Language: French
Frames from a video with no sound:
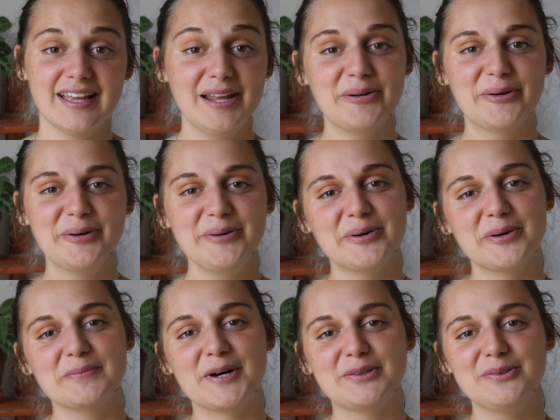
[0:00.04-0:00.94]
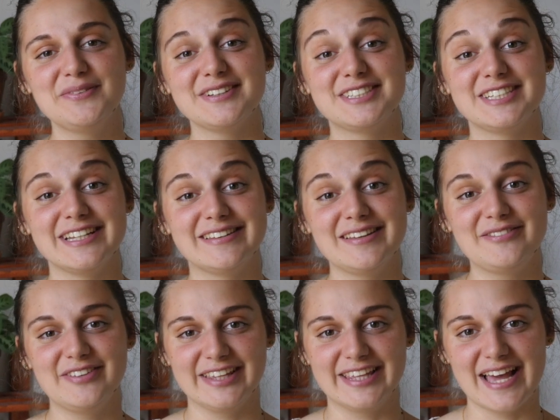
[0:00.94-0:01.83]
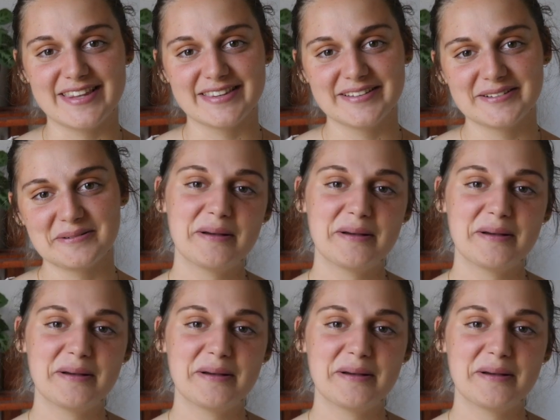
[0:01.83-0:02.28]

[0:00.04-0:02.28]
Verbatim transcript: Hello Au mois d'août, j'ai été végane.